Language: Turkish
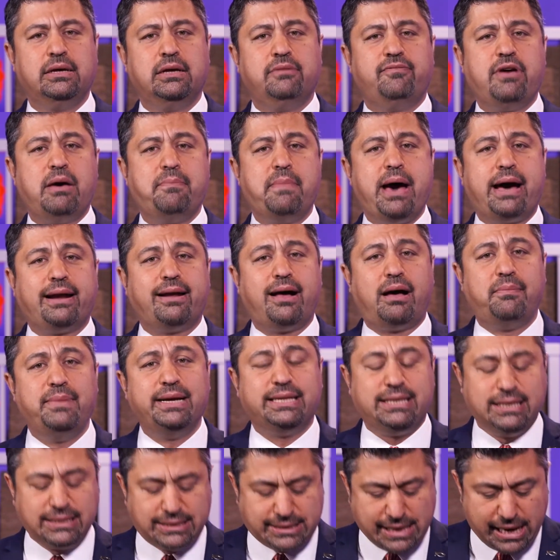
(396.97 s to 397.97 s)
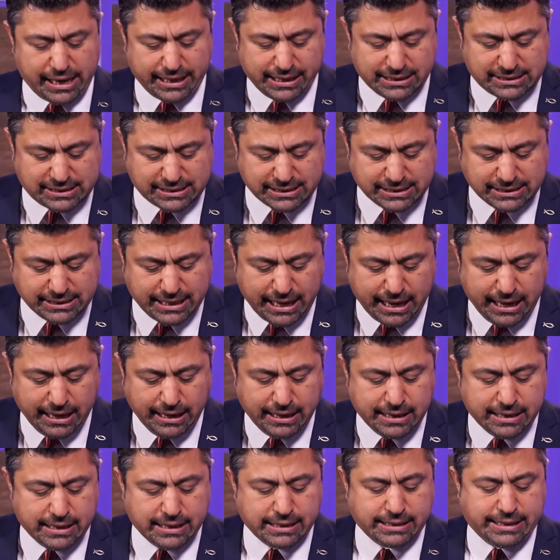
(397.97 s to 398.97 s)
ve merhameti
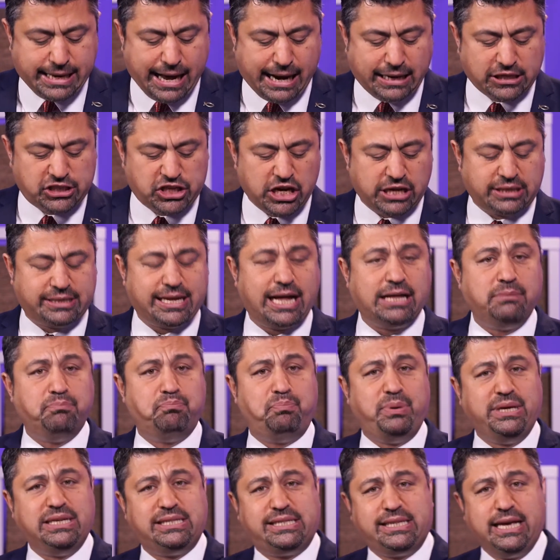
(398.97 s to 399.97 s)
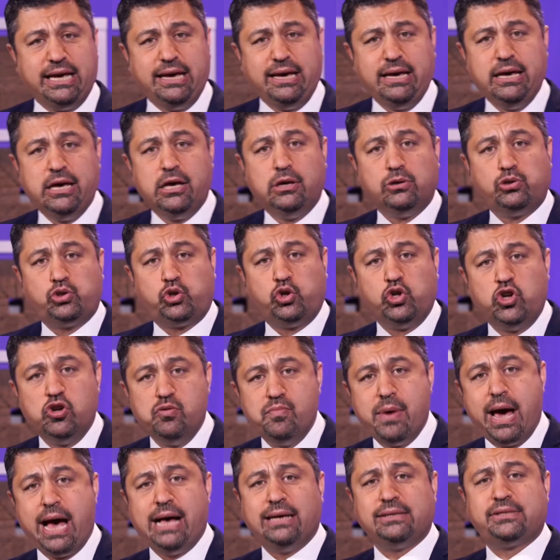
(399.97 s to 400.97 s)
sayesinde gerçekten bizi
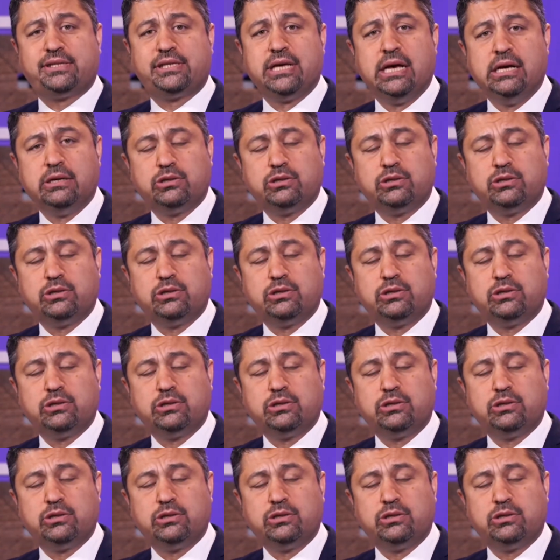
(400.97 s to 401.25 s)
çürümez,